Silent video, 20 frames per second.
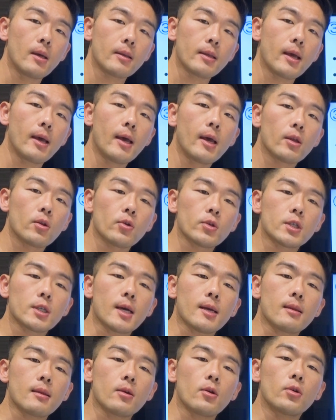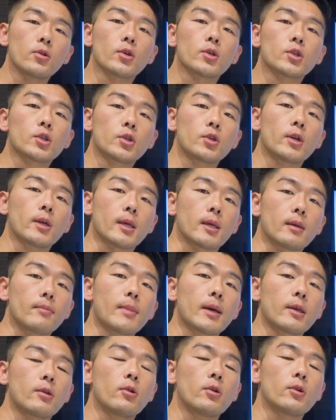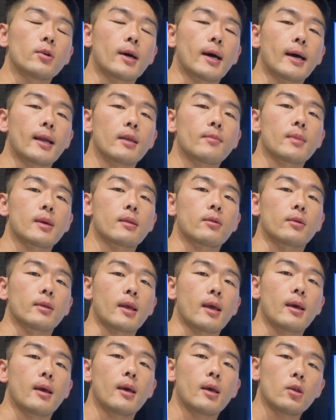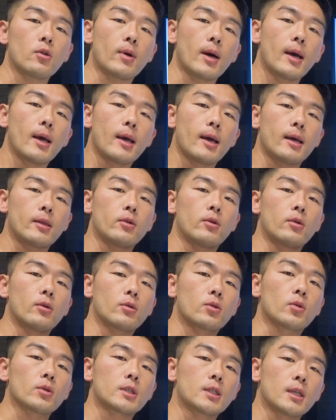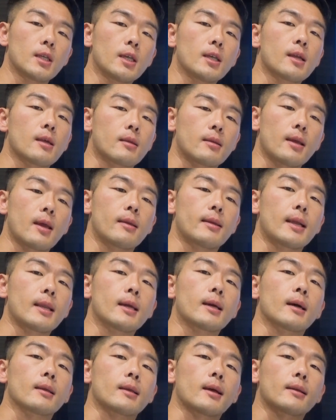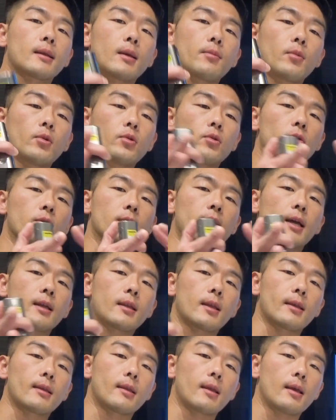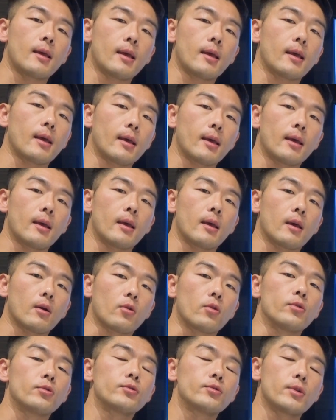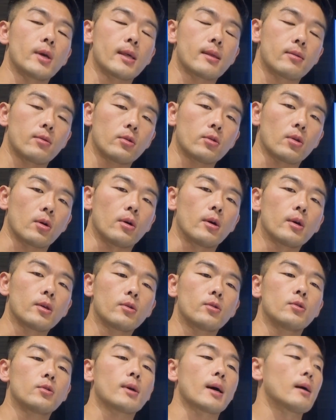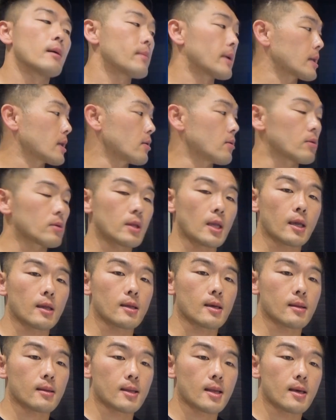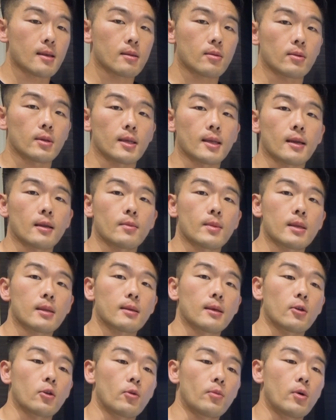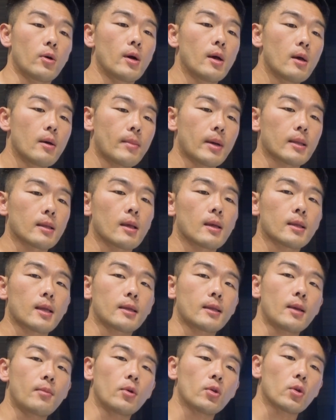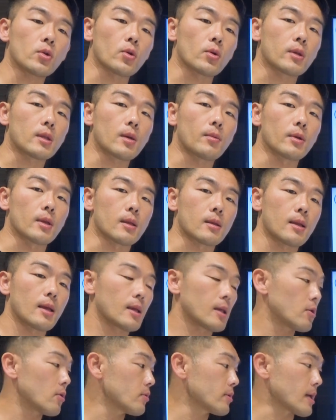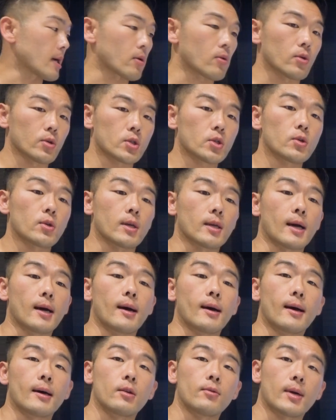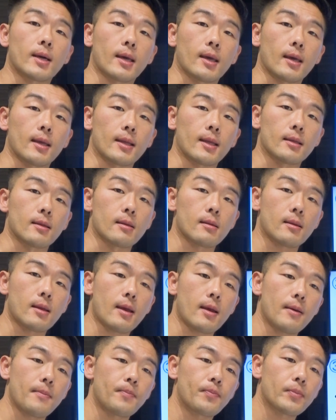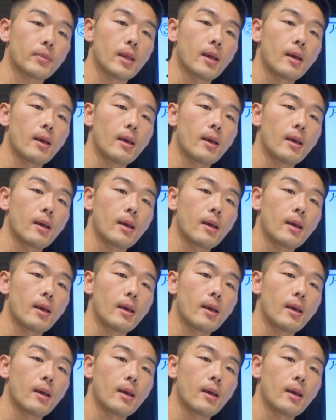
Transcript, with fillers: で、土地活用の種類、まいろいろありますよね。要は、あの、土地にですね、何か建物を建てて、えー、こう運営するというのが、ま基本的なスタンスになりますけども、ま建物といってもですね、いろんなこう種類があるわけなんですね。